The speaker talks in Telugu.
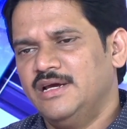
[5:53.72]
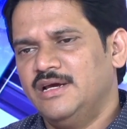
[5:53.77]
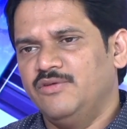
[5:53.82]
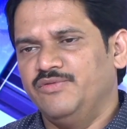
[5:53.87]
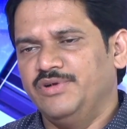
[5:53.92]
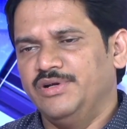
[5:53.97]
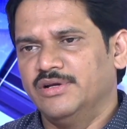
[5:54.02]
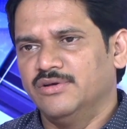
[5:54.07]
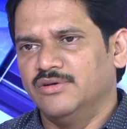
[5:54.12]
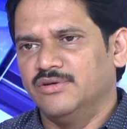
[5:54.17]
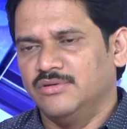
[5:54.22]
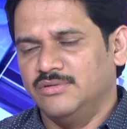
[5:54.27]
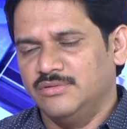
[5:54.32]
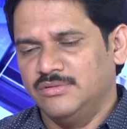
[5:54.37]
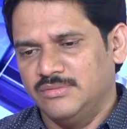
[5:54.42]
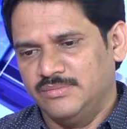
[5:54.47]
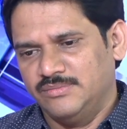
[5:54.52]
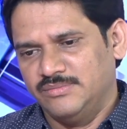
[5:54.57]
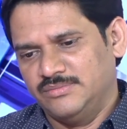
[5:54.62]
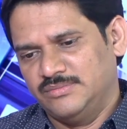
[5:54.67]
వీళ్ళు
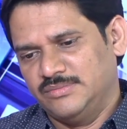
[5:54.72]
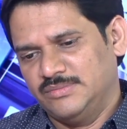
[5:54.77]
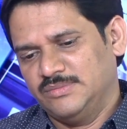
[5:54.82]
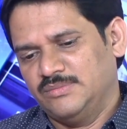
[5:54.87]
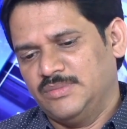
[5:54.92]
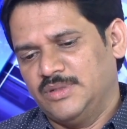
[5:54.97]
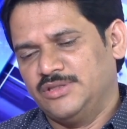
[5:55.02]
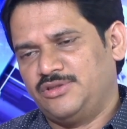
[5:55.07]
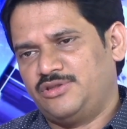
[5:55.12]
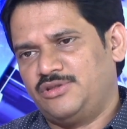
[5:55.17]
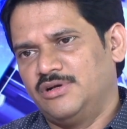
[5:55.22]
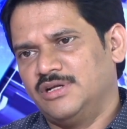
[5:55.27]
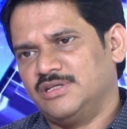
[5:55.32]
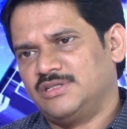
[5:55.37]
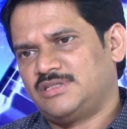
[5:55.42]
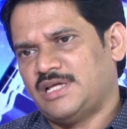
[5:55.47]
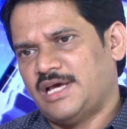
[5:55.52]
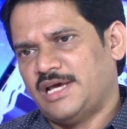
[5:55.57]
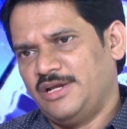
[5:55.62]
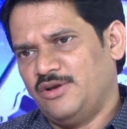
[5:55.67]
మంత్రుల
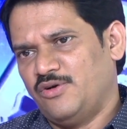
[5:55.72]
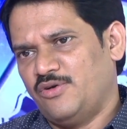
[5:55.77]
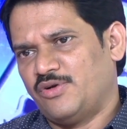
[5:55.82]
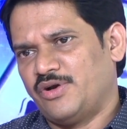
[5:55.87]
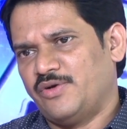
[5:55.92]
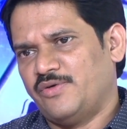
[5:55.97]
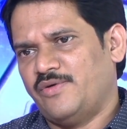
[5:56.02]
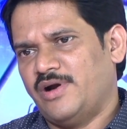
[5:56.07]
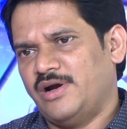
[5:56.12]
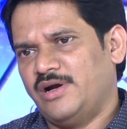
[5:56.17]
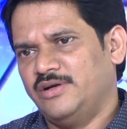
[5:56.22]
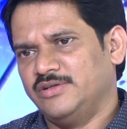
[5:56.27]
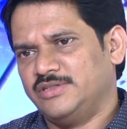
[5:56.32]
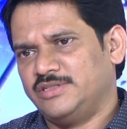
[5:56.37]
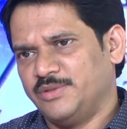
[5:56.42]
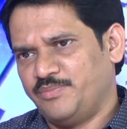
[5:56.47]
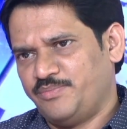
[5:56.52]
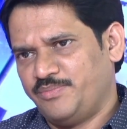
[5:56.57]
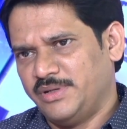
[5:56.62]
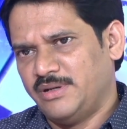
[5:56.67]
స్థాయిలో ఉన్నవాళ్ళు
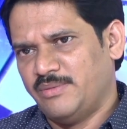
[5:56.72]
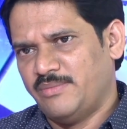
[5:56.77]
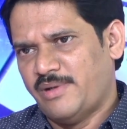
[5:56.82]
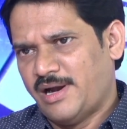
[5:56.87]
చెప్పిన